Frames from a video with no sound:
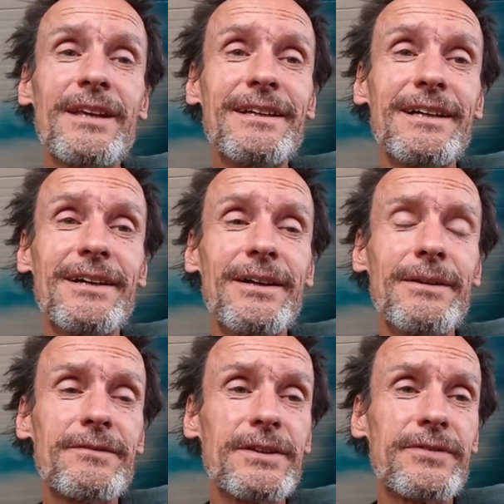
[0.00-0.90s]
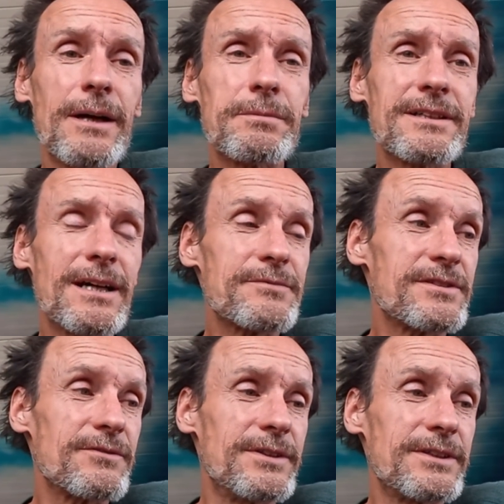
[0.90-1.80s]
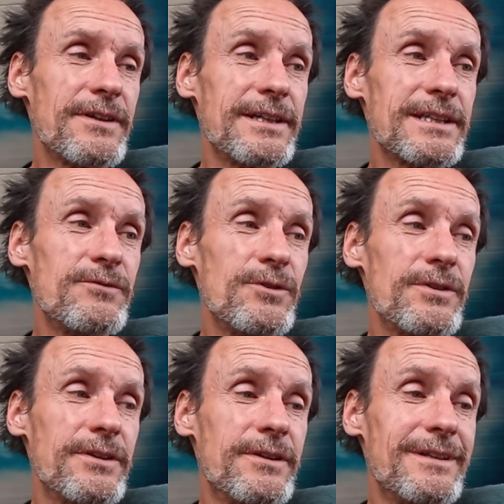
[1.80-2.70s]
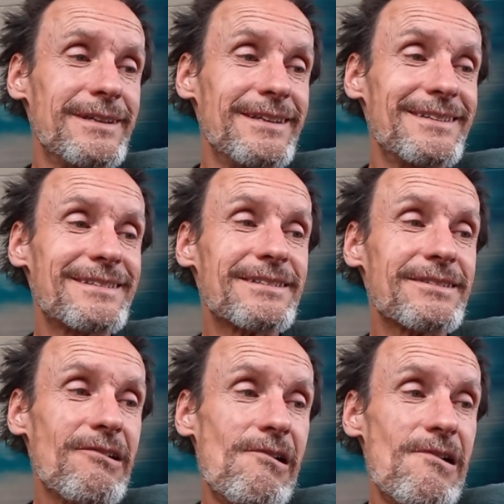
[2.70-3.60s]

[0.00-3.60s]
äh, etwas wie abgekapselt und nicht frei geworden ist